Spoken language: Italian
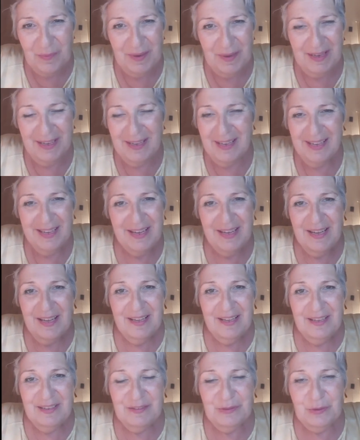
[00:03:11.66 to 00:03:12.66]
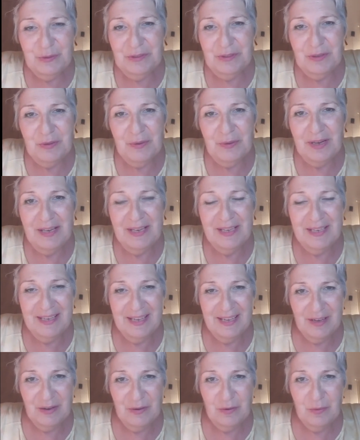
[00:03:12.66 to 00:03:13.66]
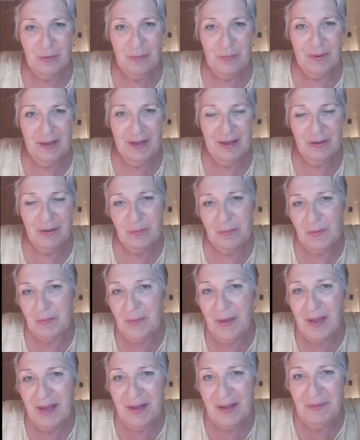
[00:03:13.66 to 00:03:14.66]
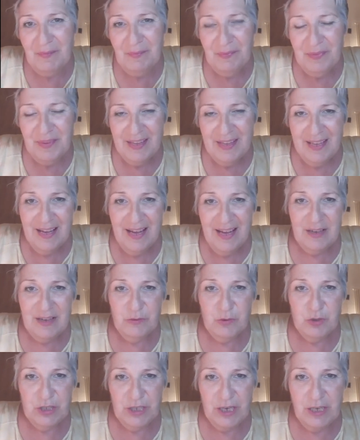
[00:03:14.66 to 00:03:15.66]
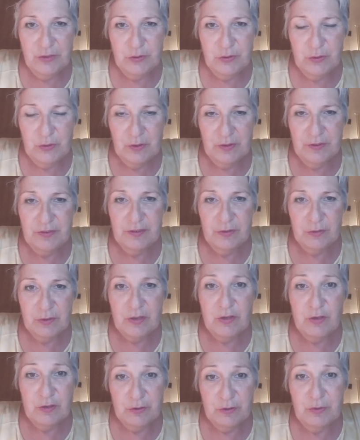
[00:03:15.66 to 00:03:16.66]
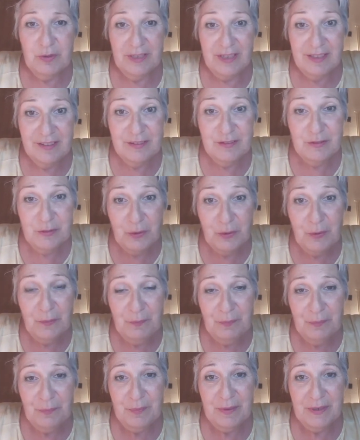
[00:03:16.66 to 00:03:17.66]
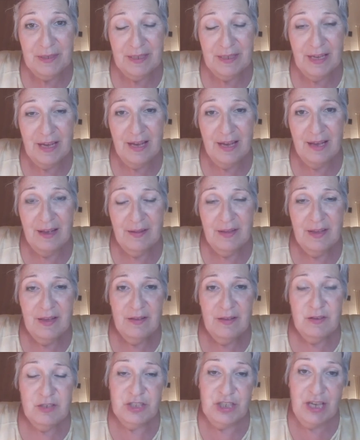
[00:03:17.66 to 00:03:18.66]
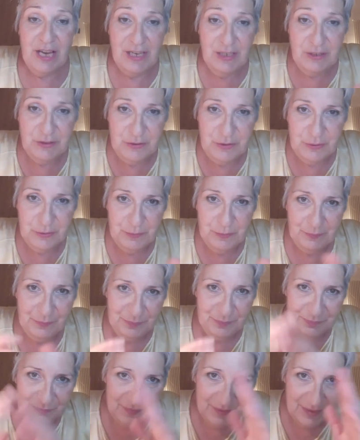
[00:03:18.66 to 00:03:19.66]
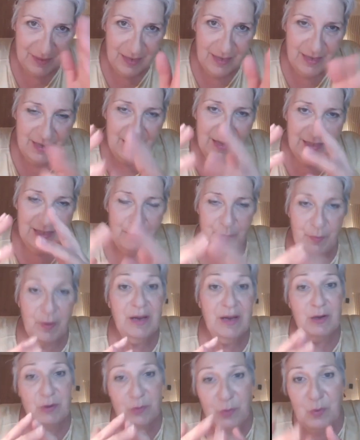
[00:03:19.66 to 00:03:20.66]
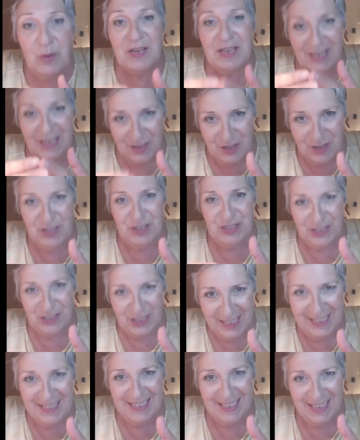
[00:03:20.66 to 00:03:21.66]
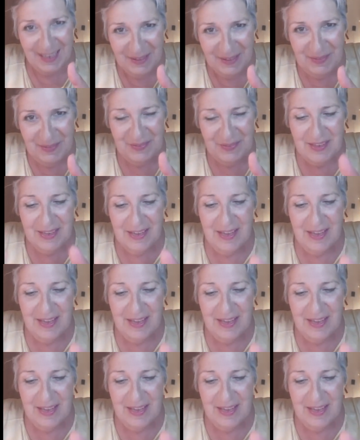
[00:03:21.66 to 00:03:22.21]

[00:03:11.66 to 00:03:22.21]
come tutti quelli che come, come me hanno scelto il Signore Gesù Cristo perché scelto che poi è lui che ci sceglie.